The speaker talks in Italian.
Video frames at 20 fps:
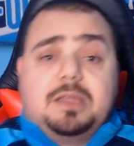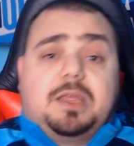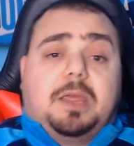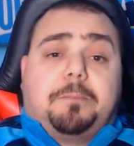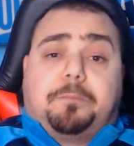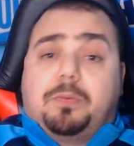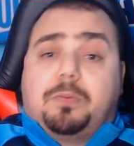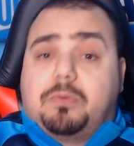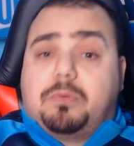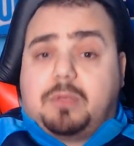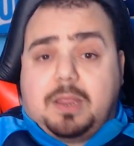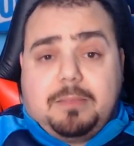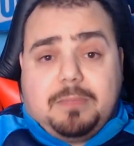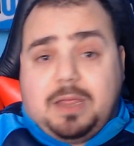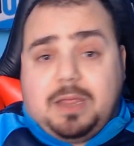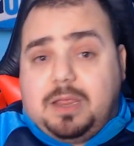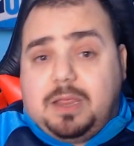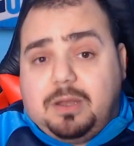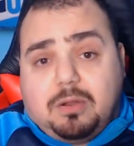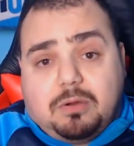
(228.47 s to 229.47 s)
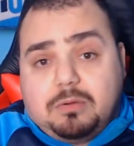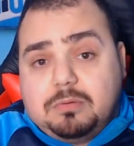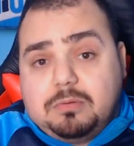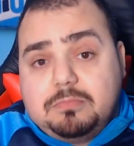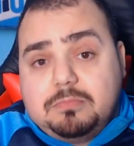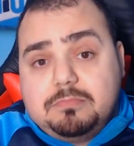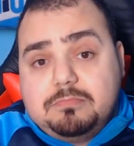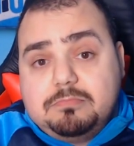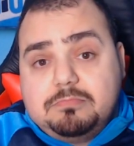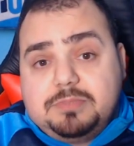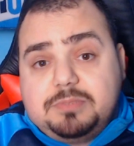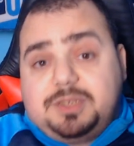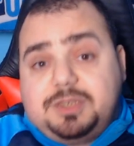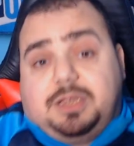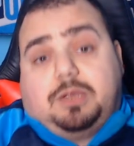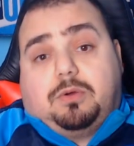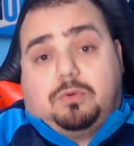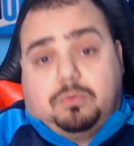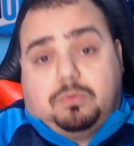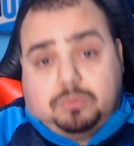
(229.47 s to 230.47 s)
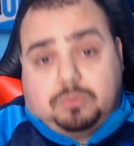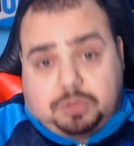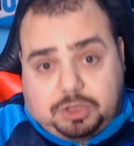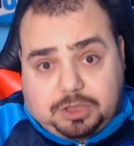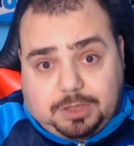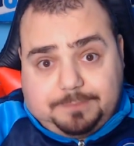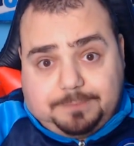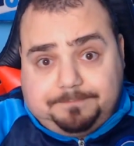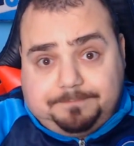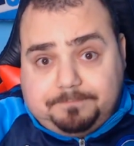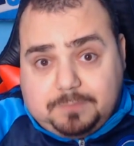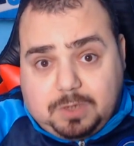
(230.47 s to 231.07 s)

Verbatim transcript: chi più chi meno si conosce.